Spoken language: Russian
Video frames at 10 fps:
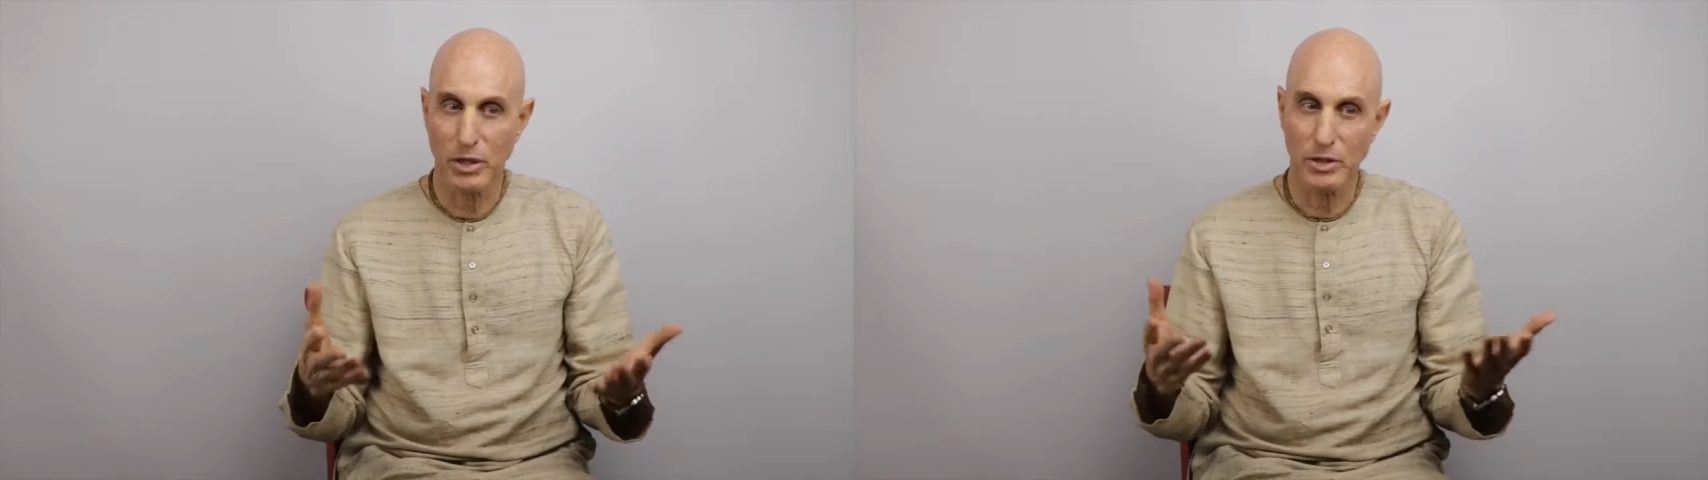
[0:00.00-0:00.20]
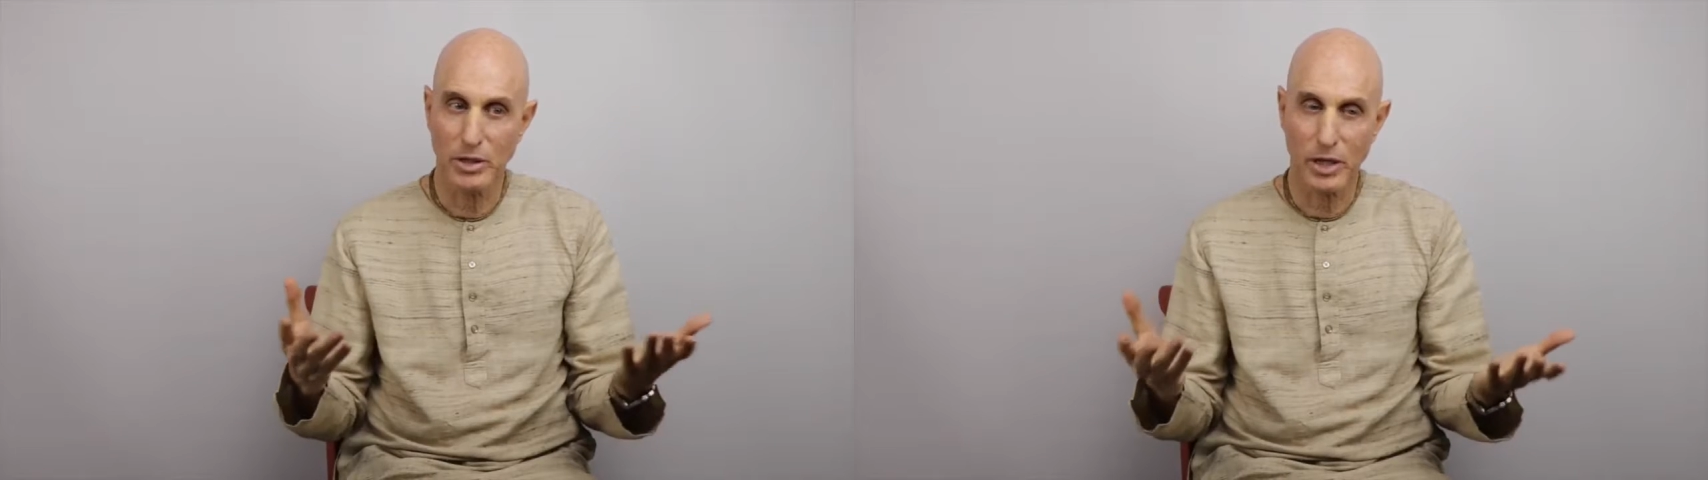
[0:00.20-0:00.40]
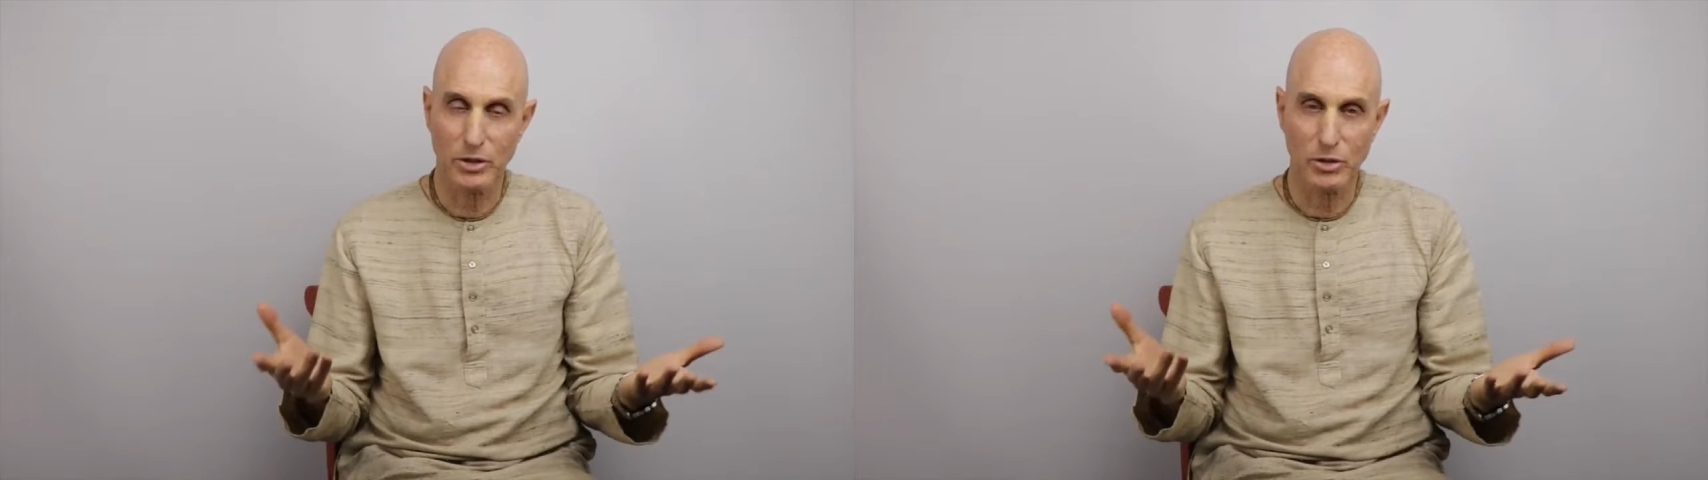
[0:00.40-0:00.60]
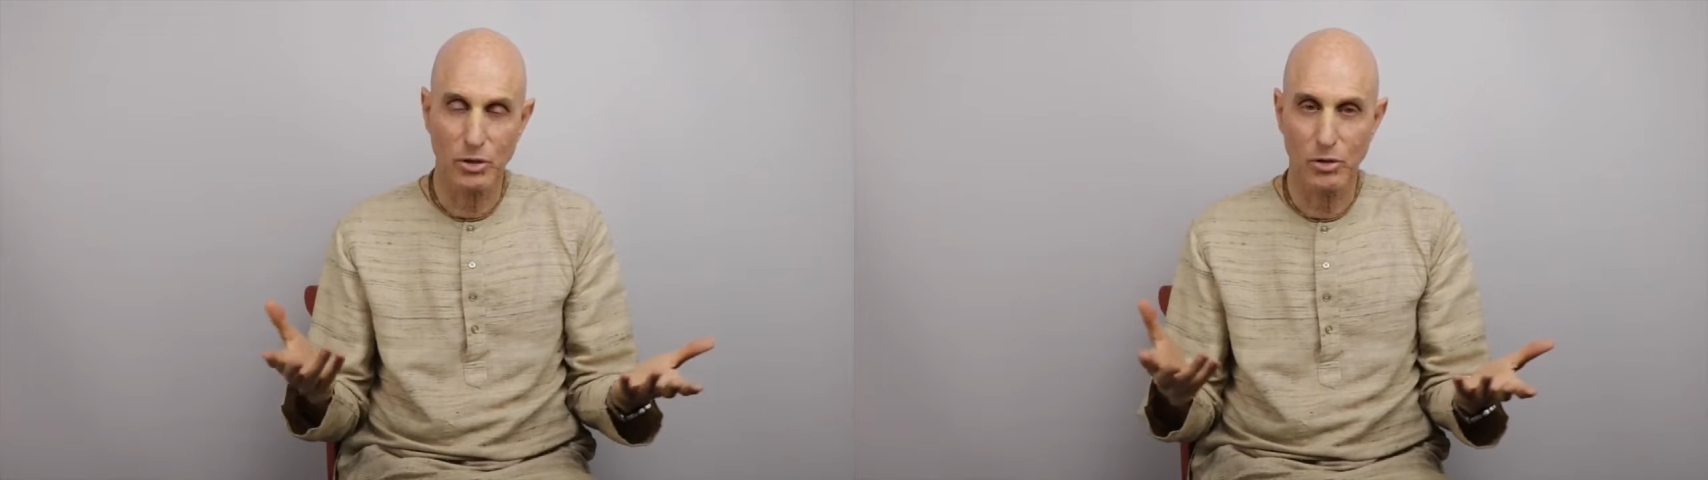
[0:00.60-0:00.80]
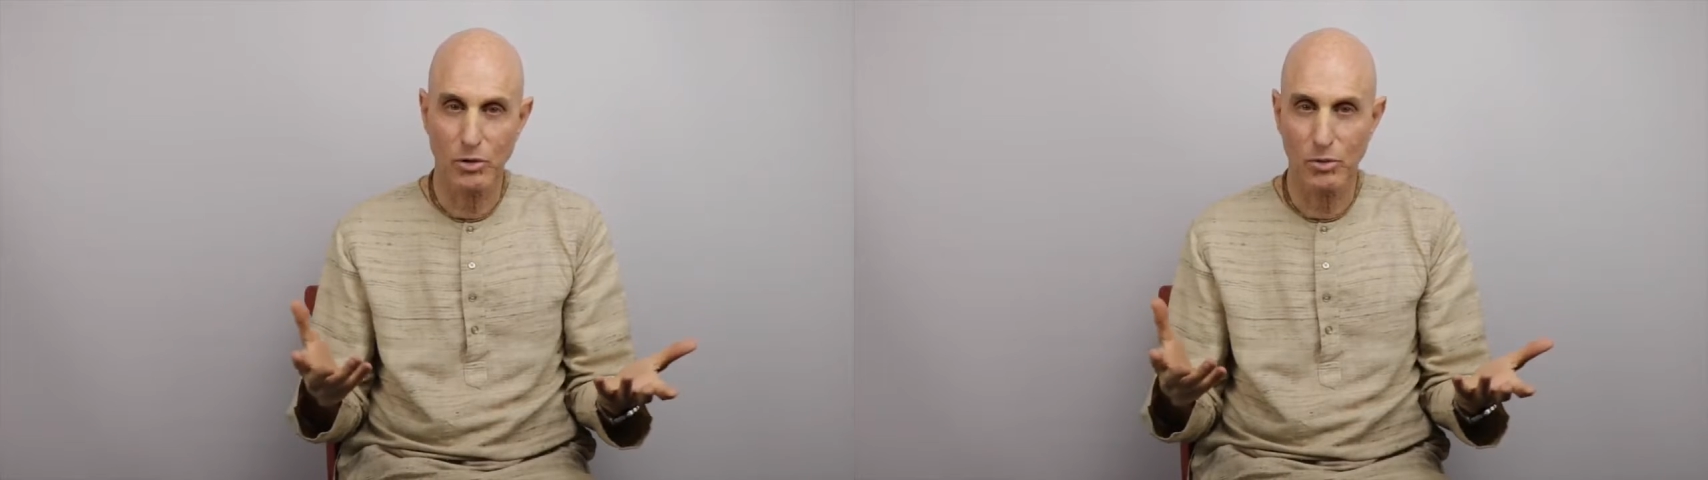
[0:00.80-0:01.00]
что он
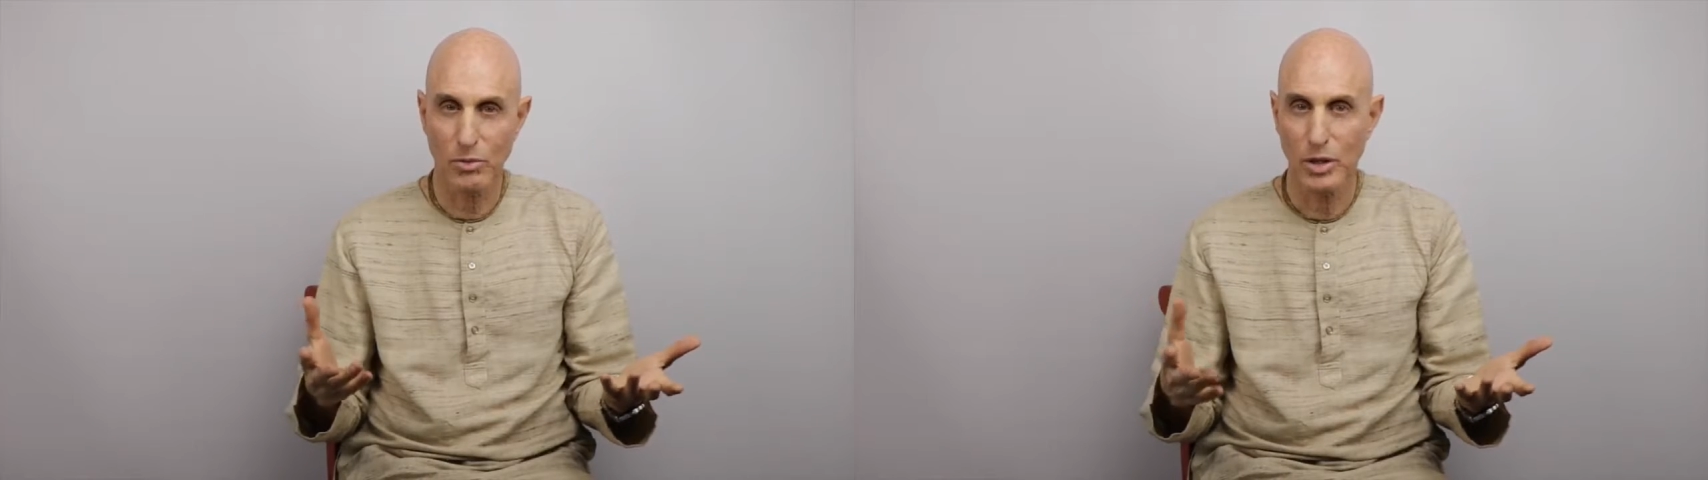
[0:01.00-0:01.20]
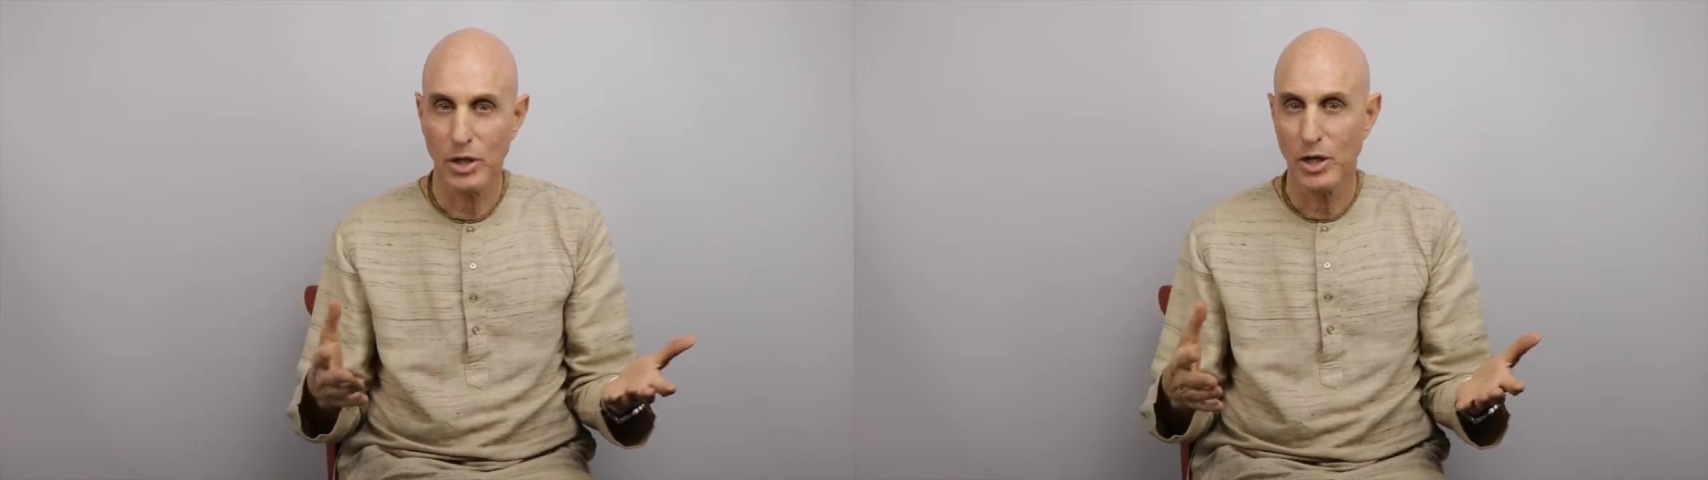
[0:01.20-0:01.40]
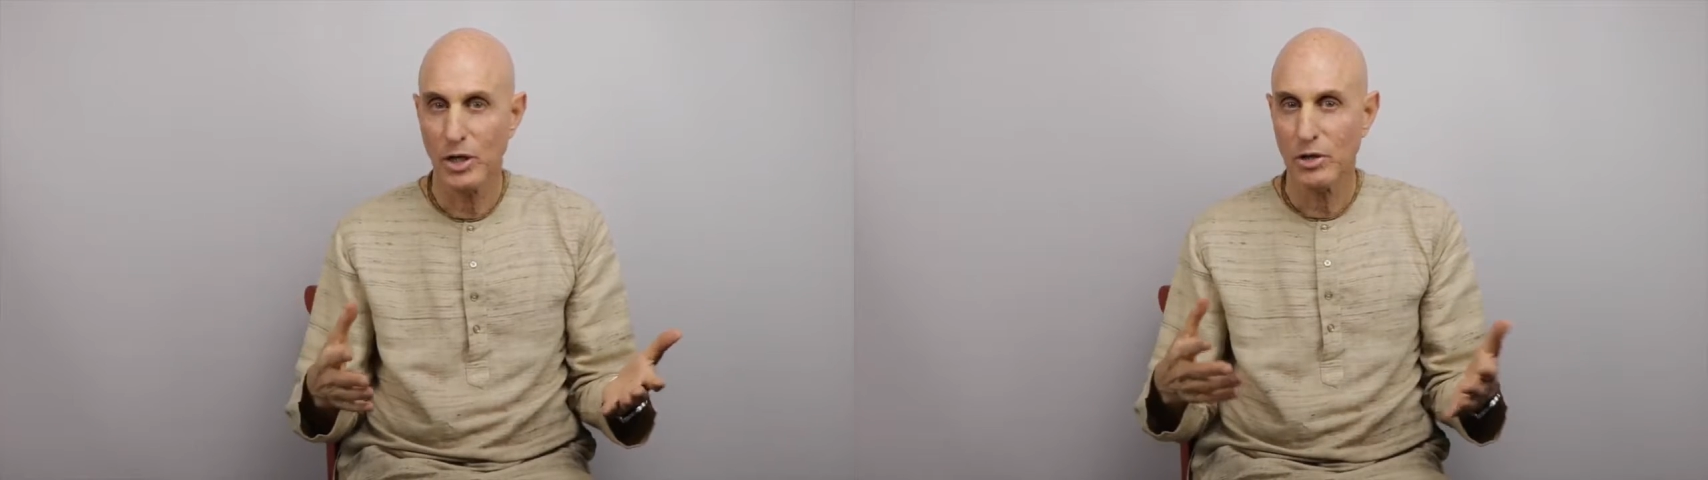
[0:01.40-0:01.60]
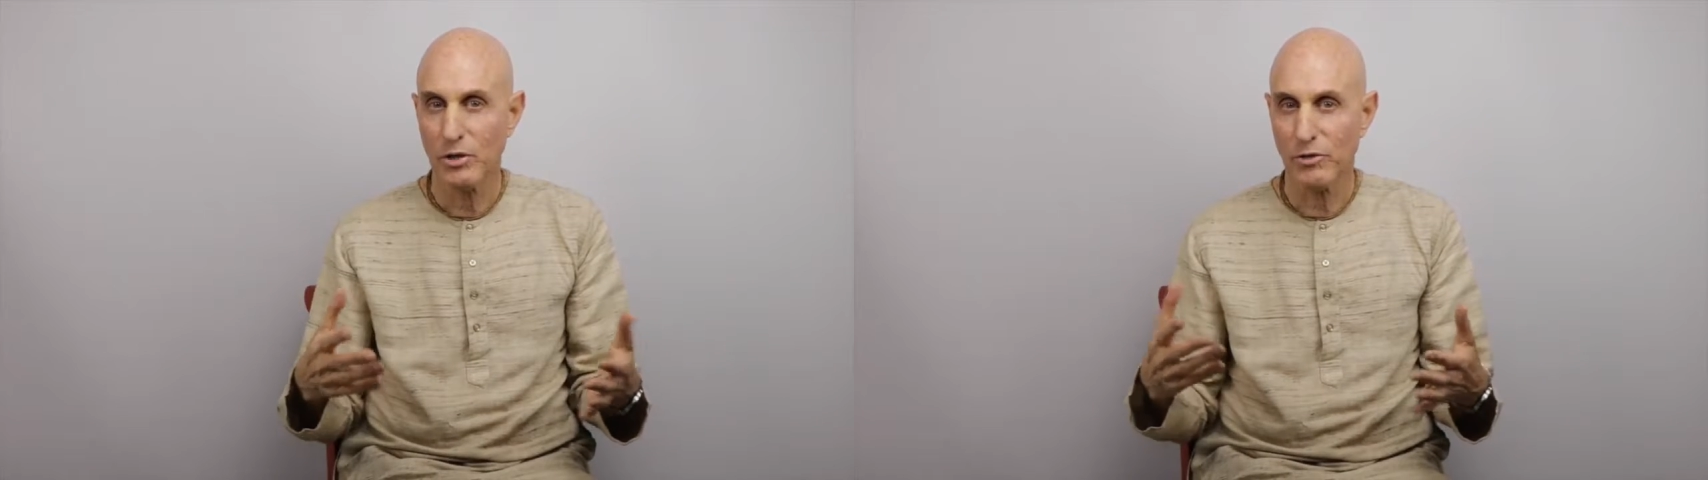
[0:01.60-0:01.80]
отказался от всего.